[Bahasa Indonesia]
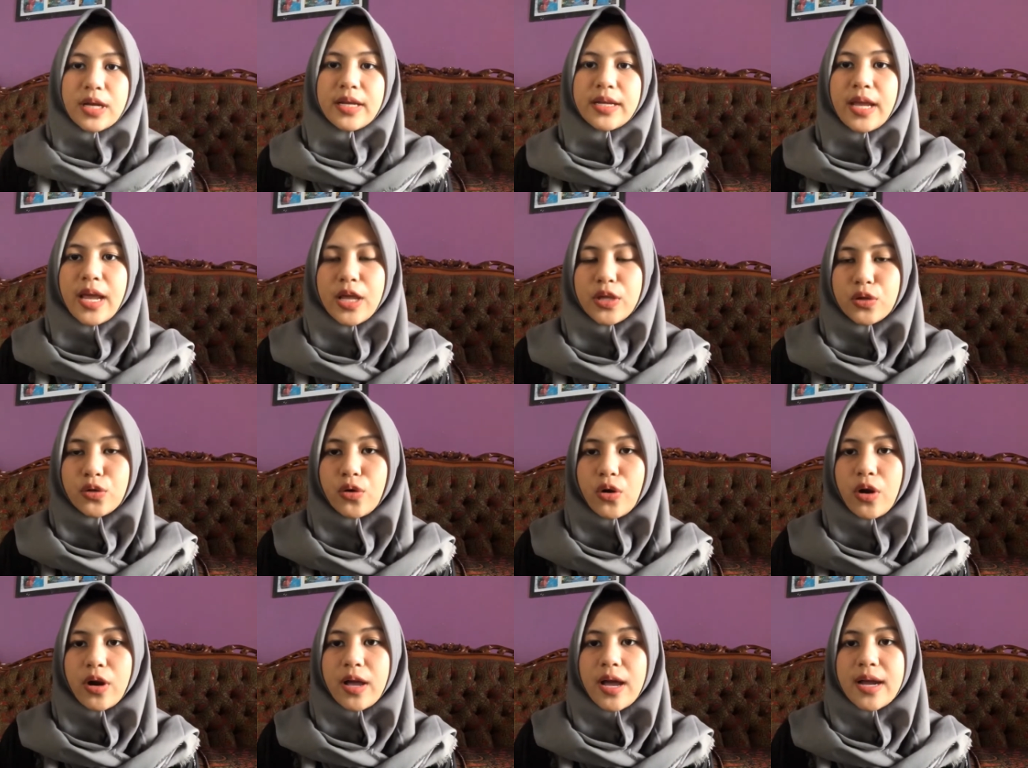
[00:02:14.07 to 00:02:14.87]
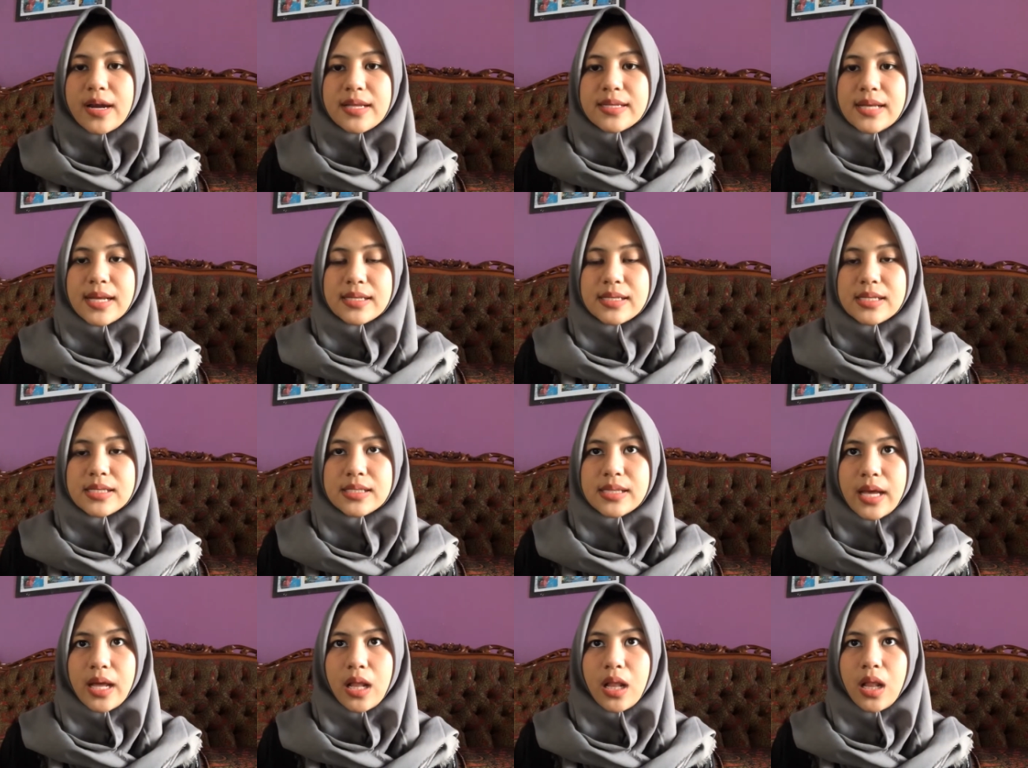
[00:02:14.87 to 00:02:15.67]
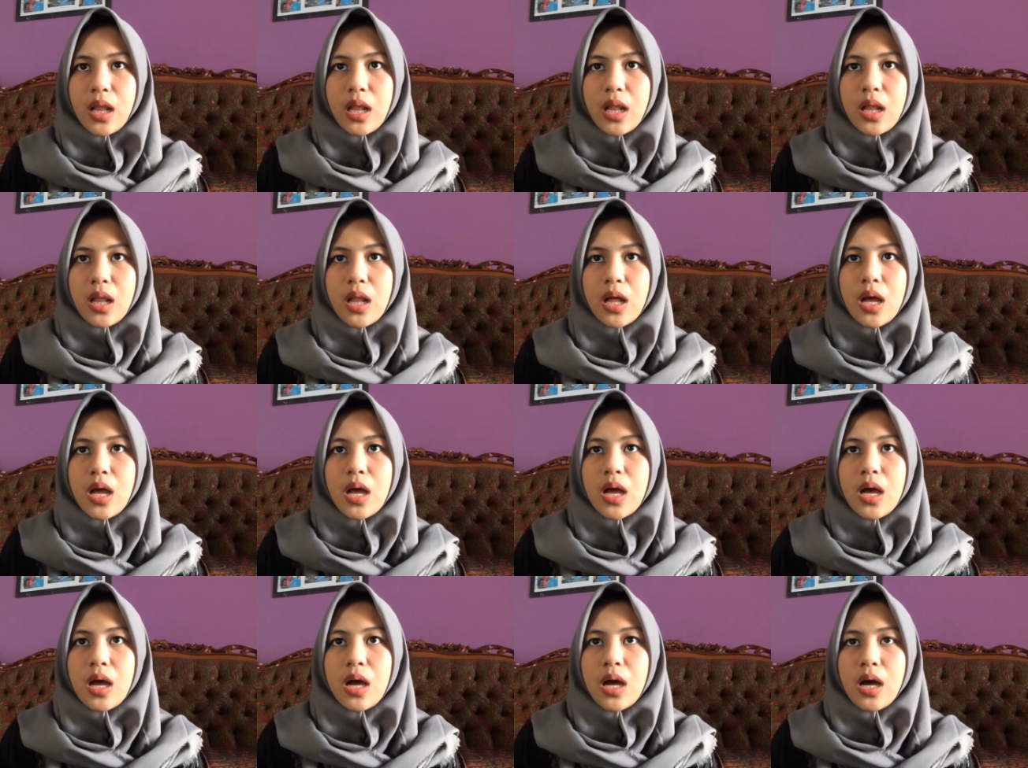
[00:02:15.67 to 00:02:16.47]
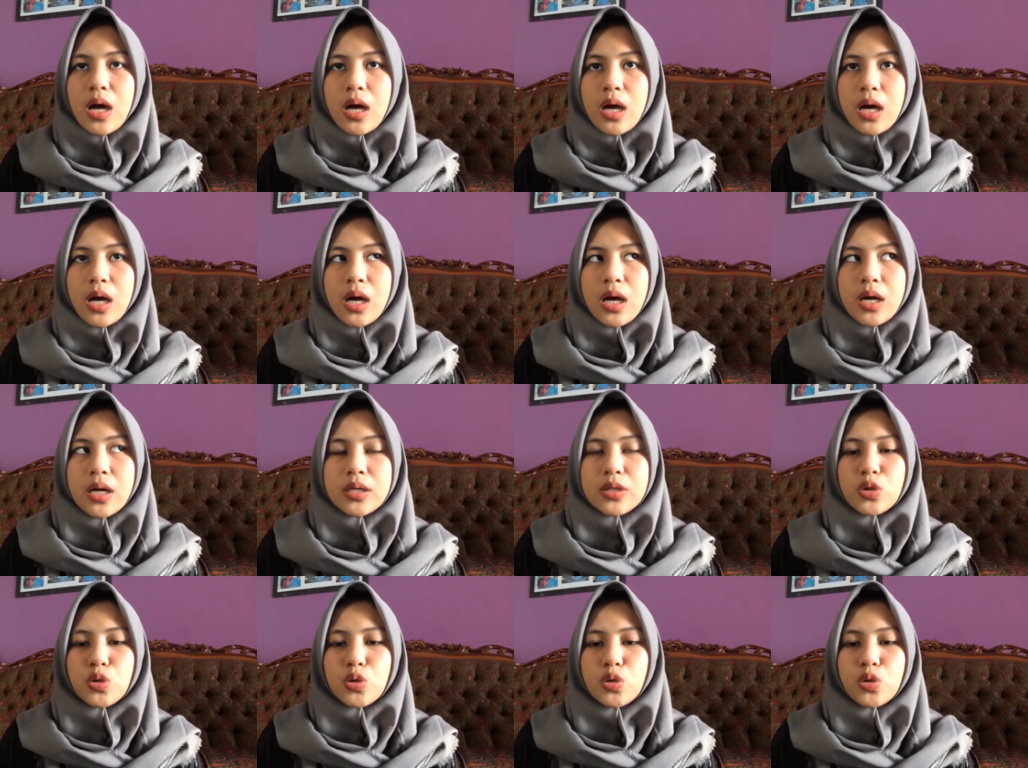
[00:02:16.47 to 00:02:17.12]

yaitu organisasi sel. Eh,